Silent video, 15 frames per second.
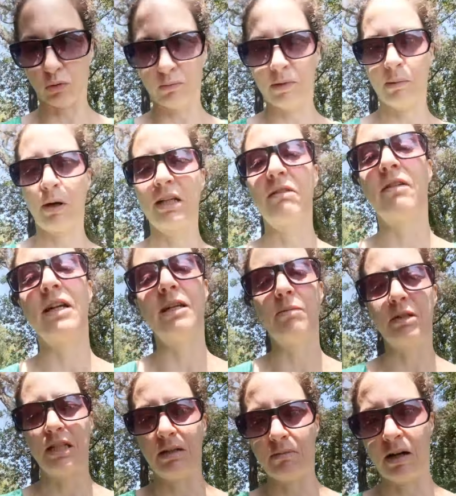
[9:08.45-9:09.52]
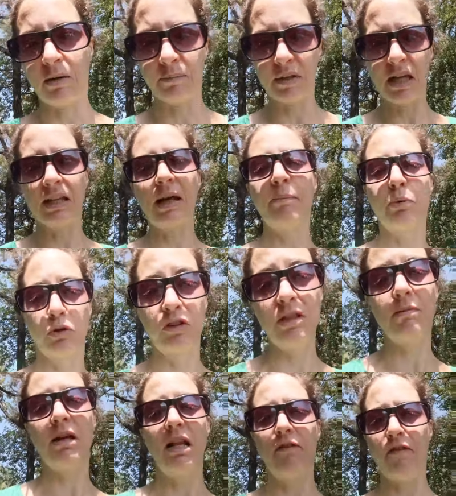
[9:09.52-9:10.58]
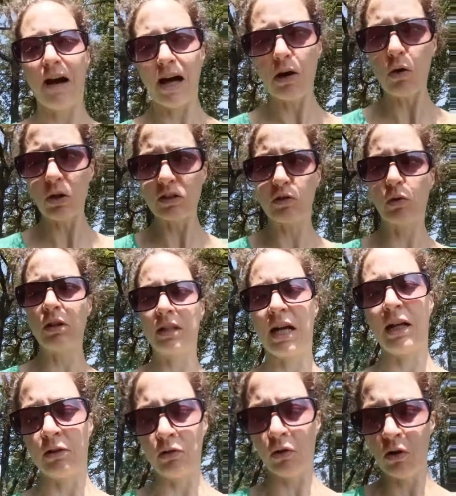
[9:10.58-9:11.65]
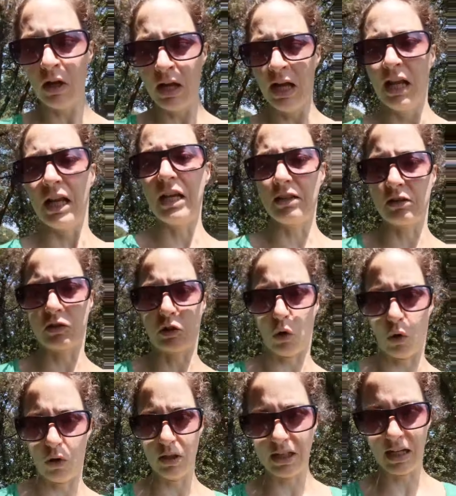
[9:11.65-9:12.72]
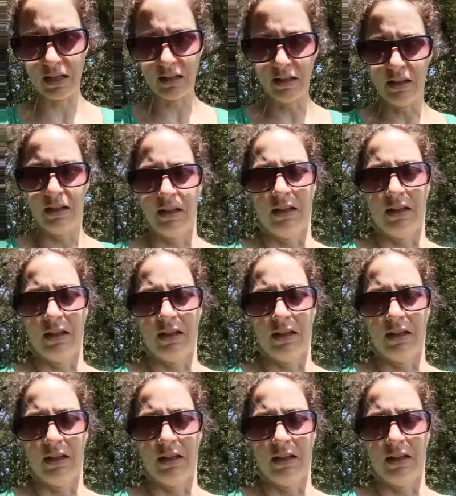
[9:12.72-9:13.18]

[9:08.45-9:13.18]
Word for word: dobbiamo arrivare prima ed è possibile farlo ascoltando le storie,